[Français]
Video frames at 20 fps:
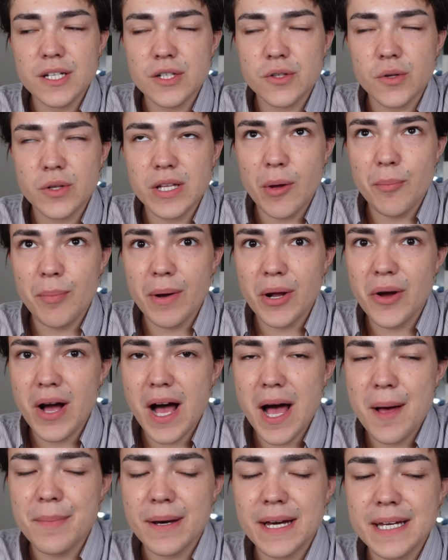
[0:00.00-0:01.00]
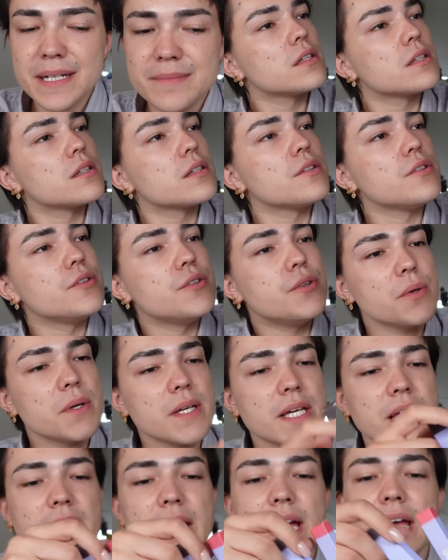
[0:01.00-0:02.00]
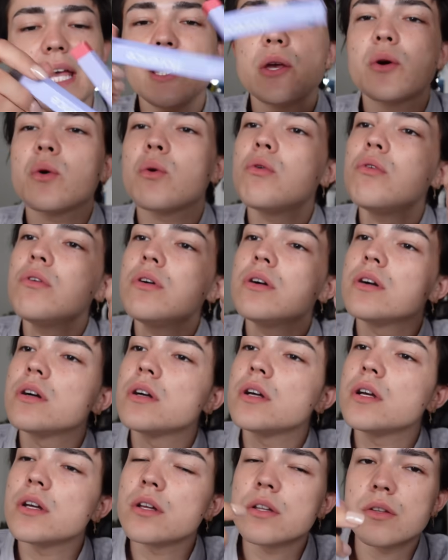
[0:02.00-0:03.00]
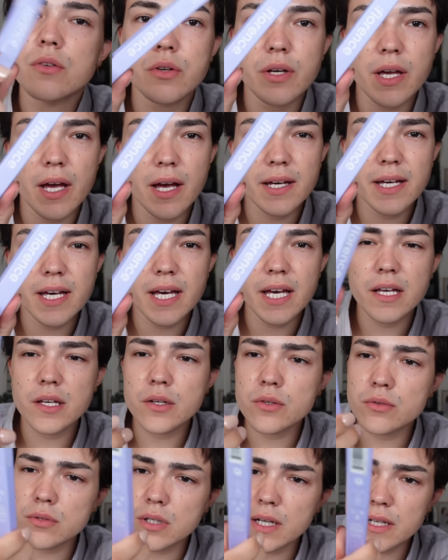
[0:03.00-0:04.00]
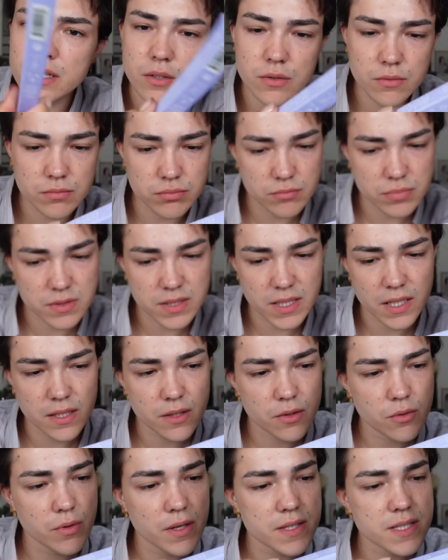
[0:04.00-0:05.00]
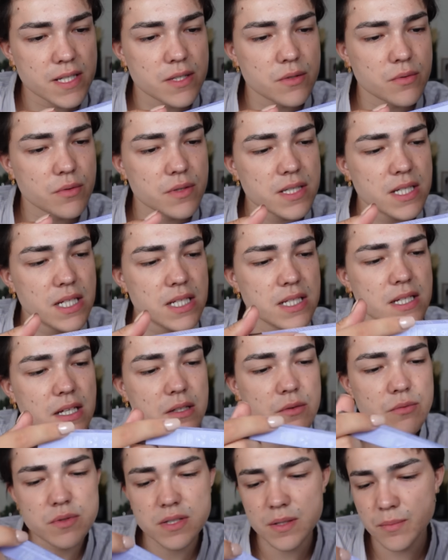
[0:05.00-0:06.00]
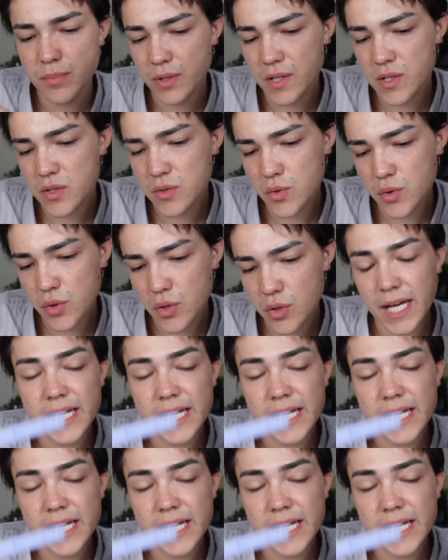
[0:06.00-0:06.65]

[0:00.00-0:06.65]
On en parlera après. Deux crayons. Donc un crayon à c'est quoi C'est sourcils ça non C'est pour les yeux.